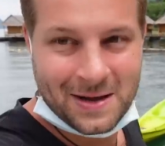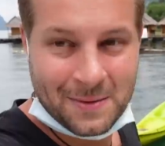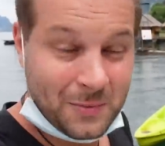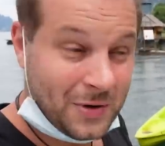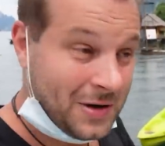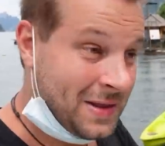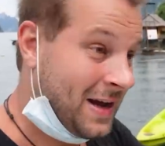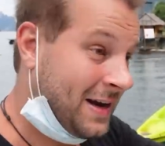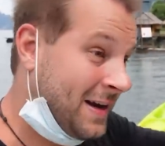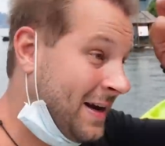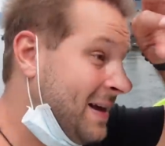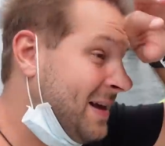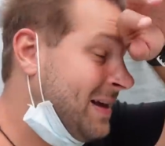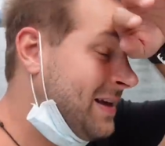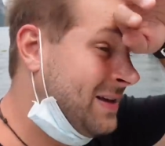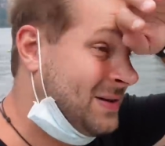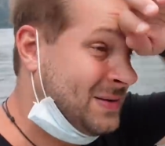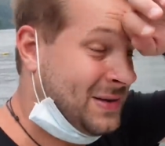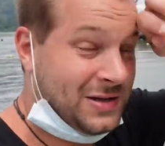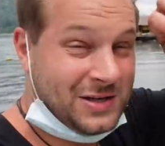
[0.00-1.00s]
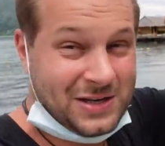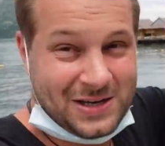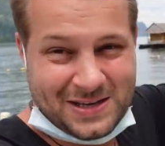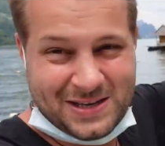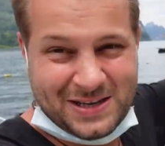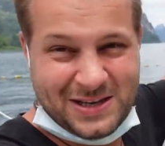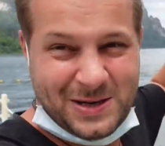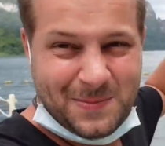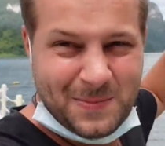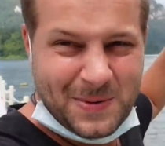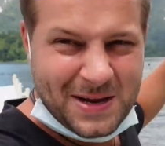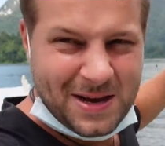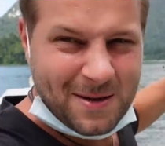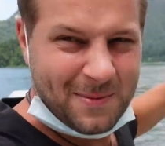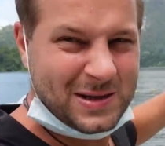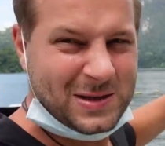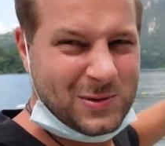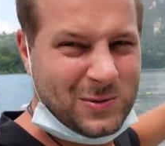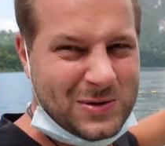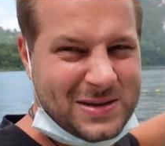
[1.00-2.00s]
bo jednak, słuchajcie, niby nie
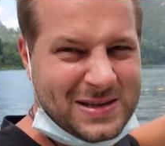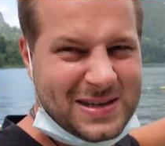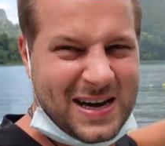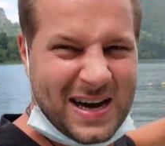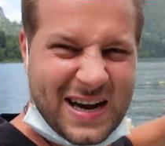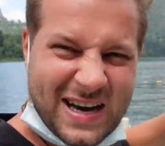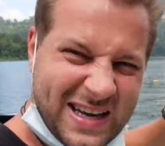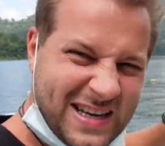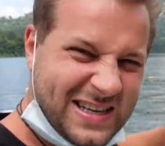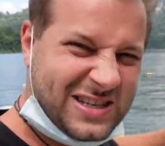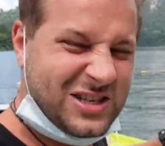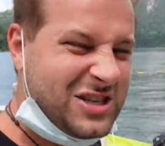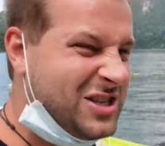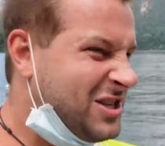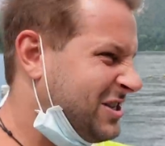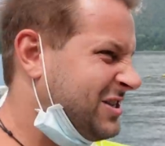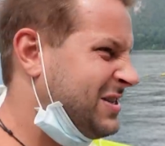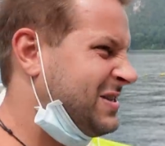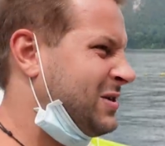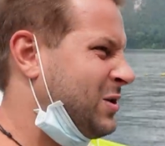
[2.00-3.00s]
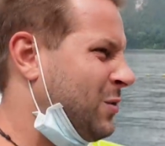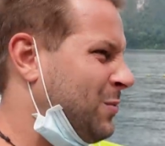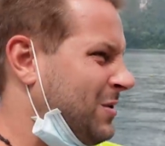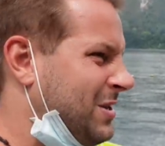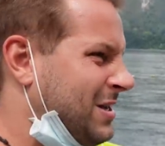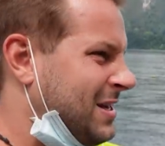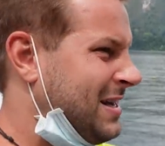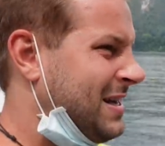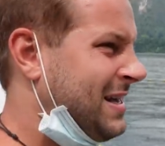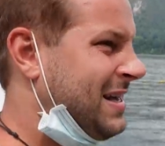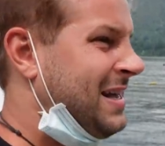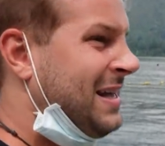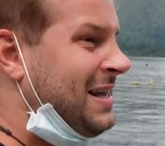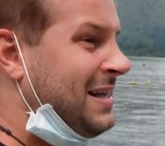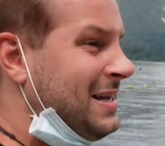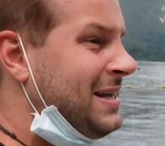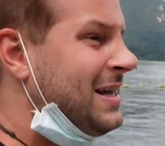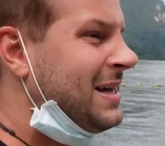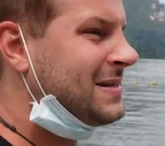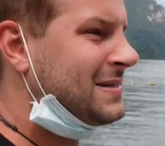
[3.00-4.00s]
ma słońca, ale jest 30 stopni.
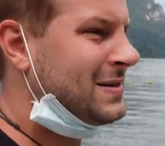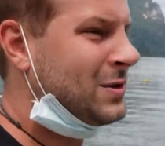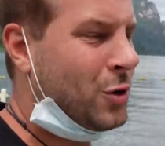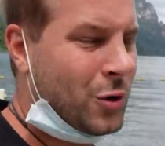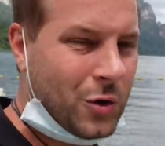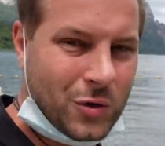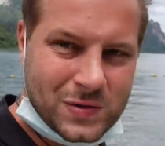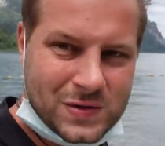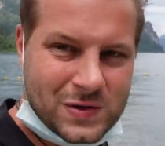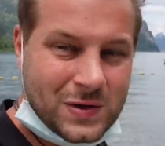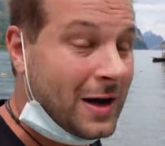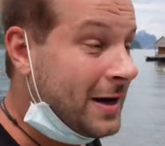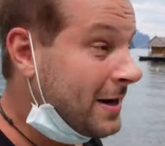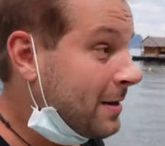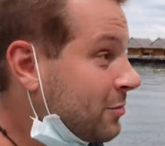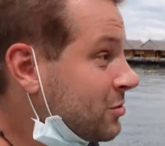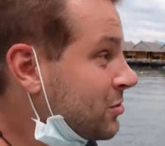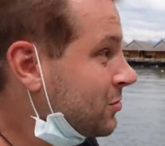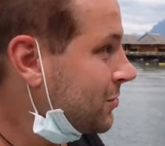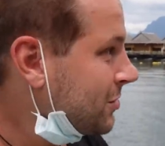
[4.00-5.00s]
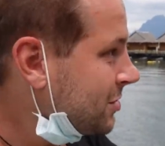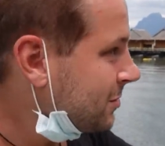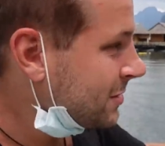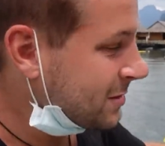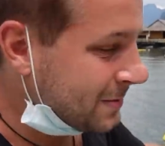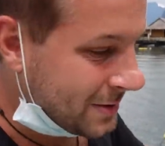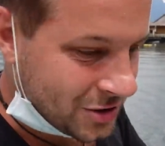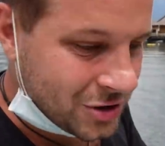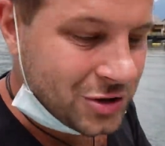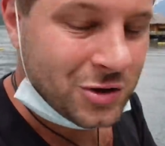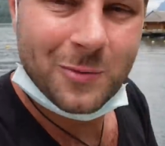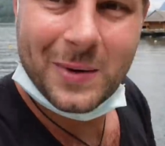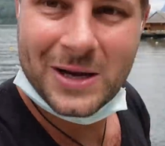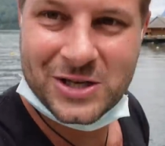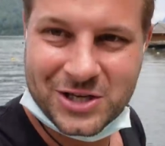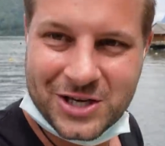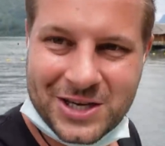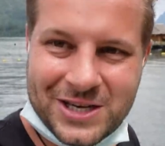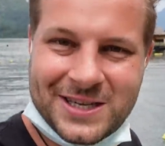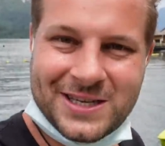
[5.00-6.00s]
Jest gorąco, ale na początku idziemy zobaczyć
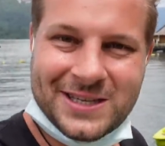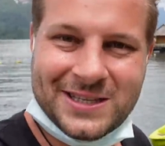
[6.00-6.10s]
domeczki.